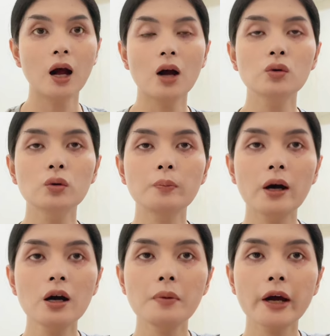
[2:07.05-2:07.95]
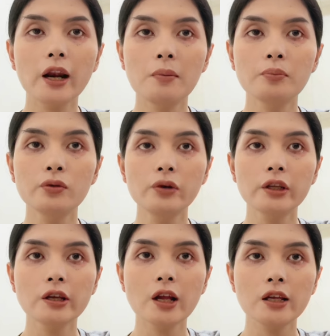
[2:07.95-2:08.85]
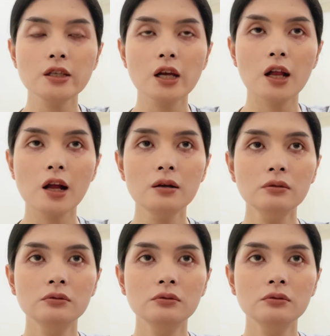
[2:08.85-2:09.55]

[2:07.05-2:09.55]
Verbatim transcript: Aku lupa nggak pakai lampu, kita nyalain sekarang.